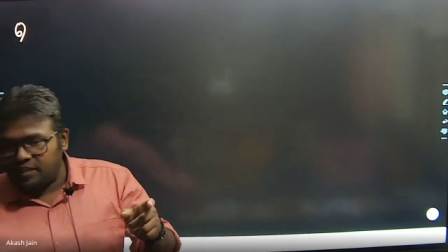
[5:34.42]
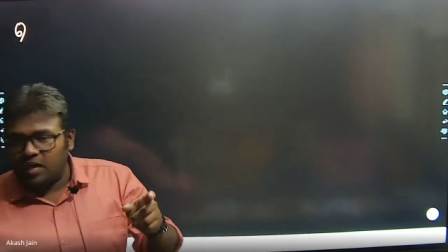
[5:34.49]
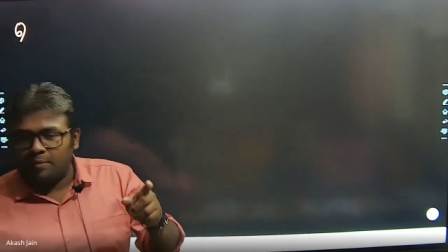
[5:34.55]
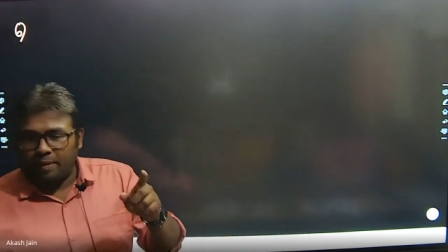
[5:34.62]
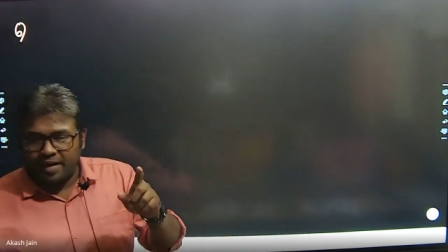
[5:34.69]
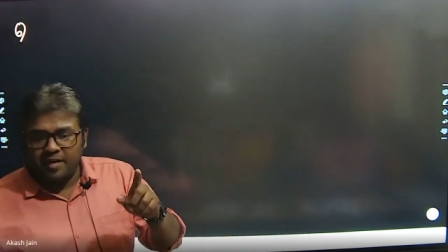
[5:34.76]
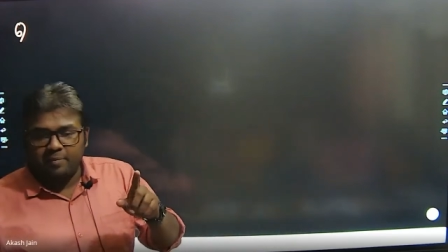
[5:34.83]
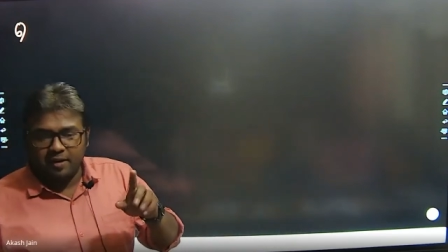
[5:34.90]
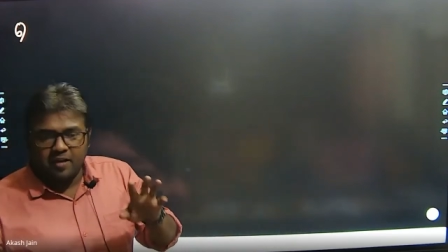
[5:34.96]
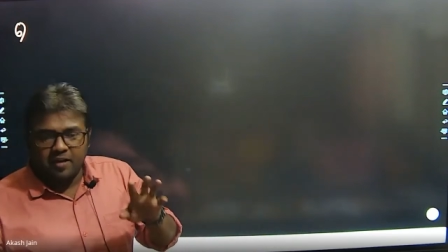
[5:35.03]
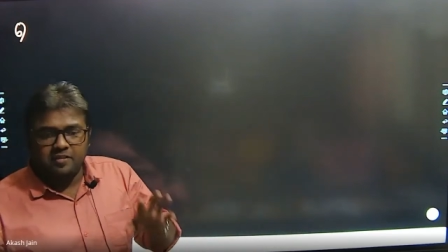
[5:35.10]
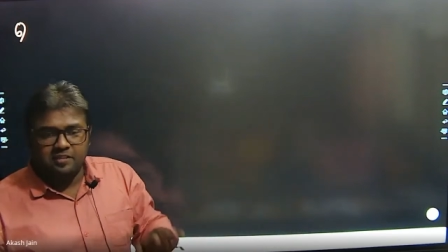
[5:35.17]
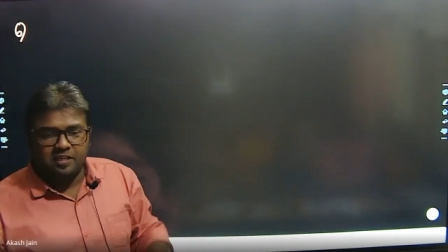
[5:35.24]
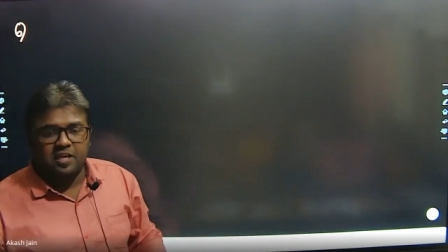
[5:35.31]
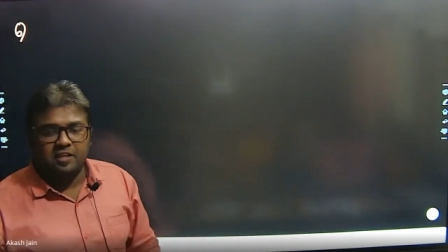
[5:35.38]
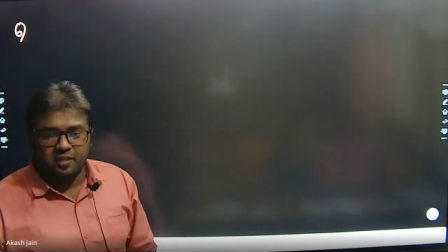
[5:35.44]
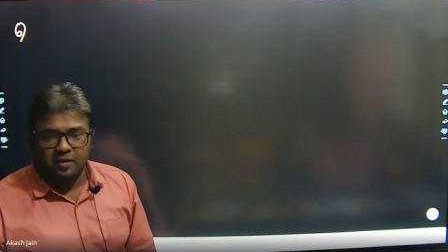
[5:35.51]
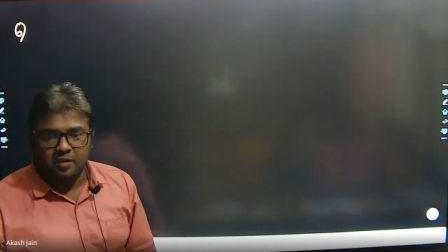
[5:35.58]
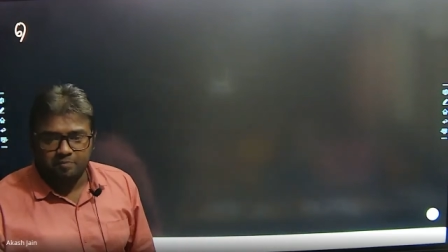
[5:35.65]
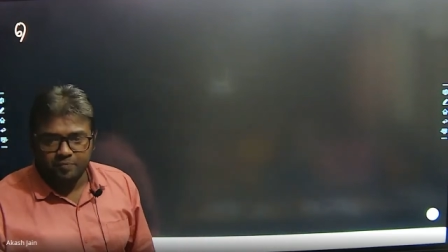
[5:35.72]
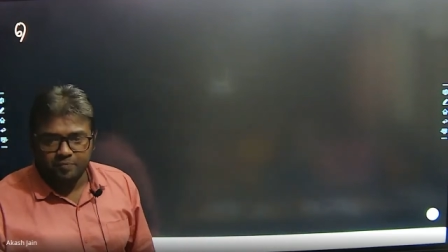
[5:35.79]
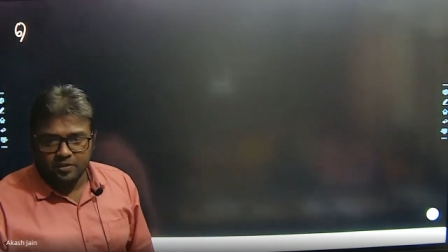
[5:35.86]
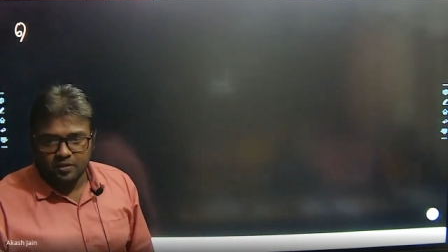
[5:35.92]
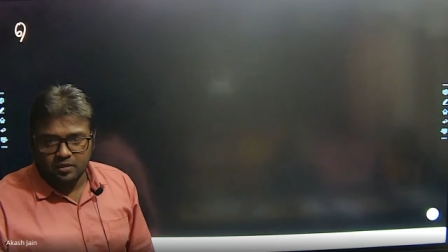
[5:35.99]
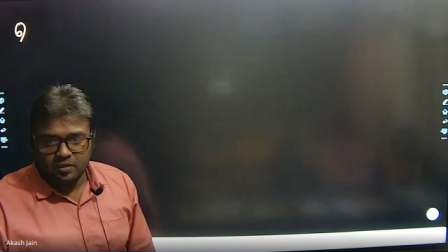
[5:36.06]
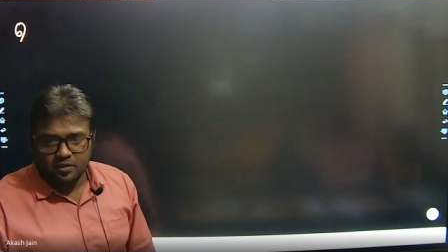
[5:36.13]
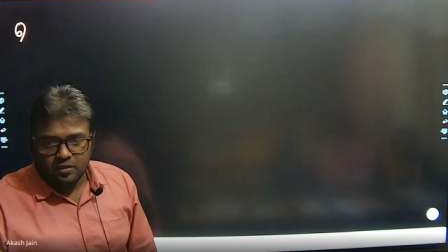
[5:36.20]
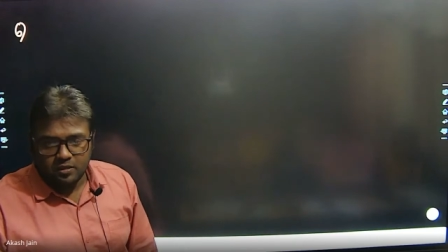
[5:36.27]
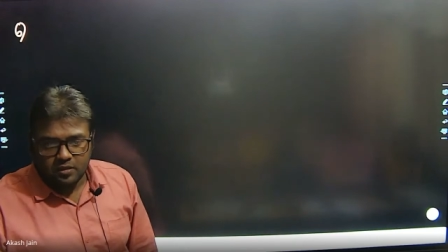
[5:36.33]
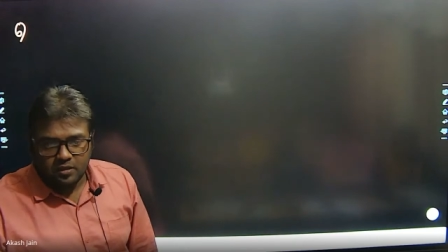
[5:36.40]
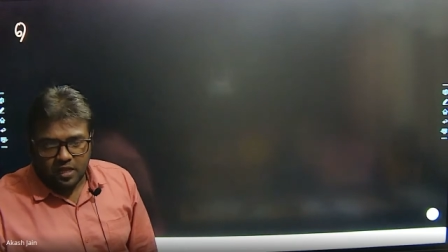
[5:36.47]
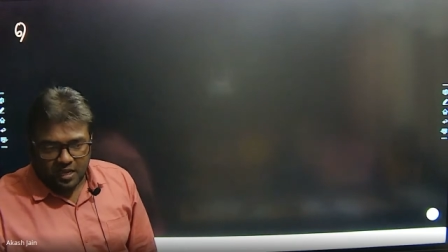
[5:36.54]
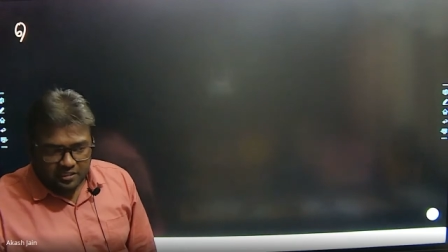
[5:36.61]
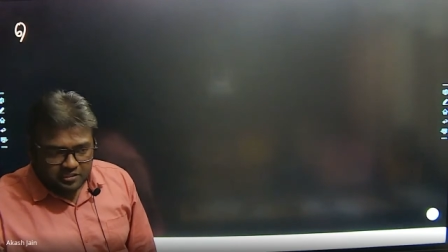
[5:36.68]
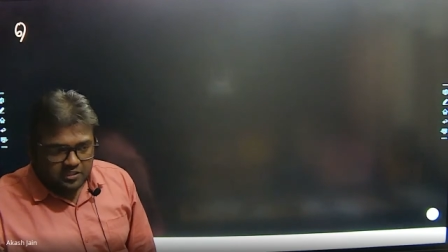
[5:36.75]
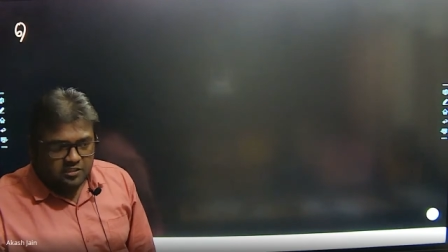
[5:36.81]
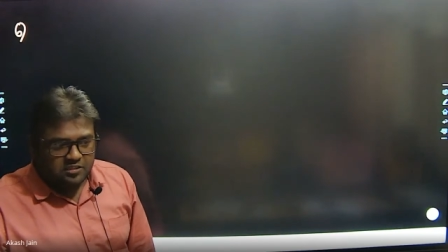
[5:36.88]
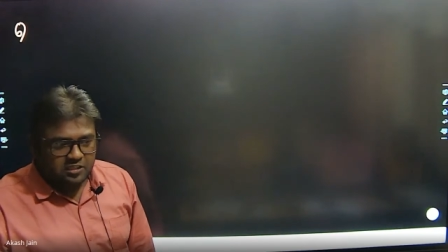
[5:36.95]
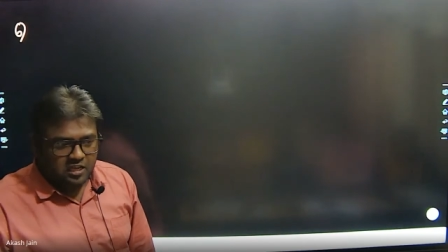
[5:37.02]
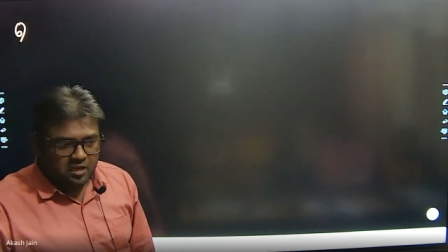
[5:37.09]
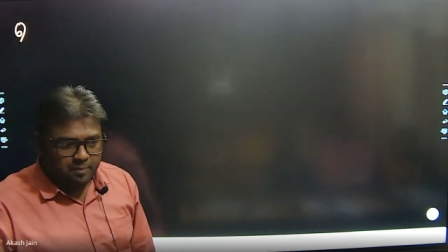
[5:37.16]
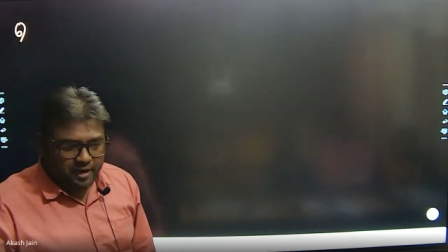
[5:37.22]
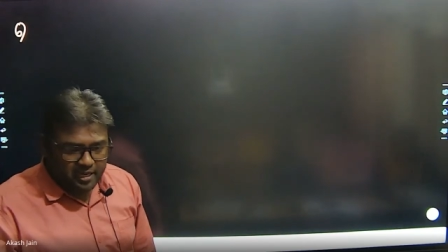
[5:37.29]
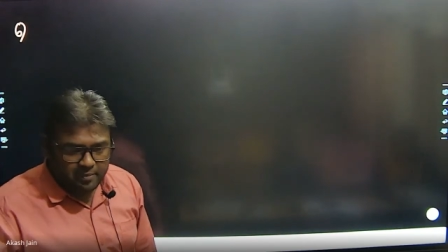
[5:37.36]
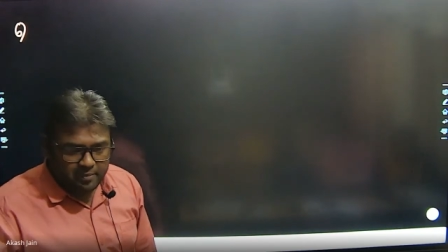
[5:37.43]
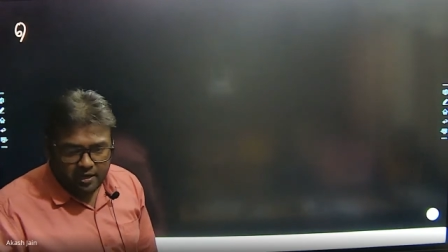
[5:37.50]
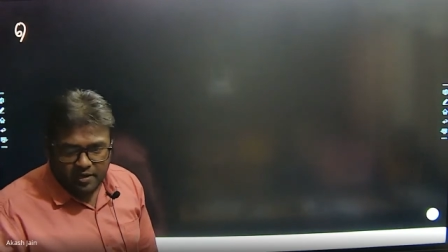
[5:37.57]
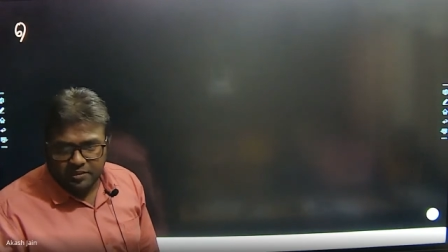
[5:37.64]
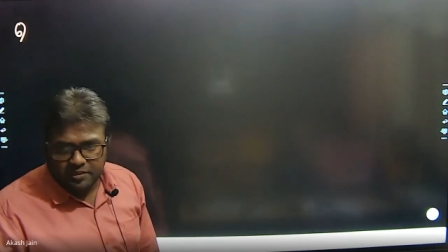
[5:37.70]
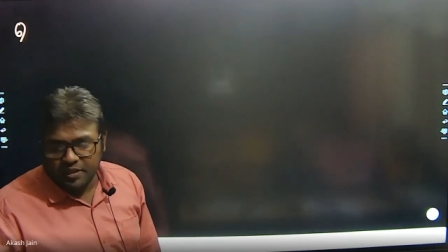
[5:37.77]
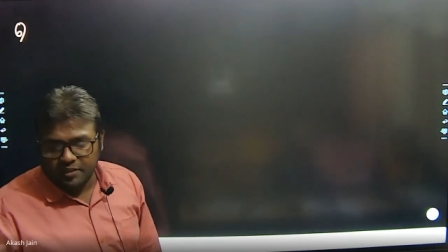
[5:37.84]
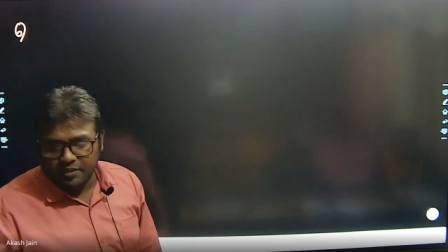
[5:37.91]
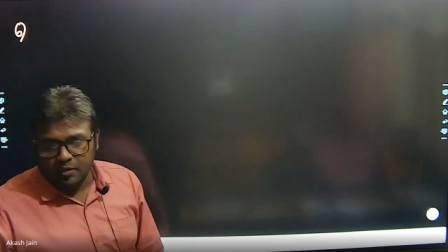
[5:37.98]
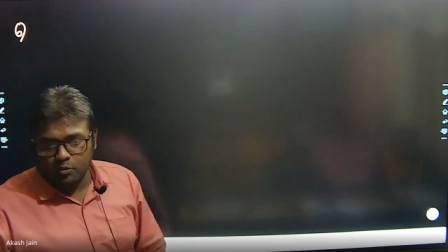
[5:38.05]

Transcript: अमाइड बनाना सीखे थे ना एसिड से अमाइड बनाना सीखे थे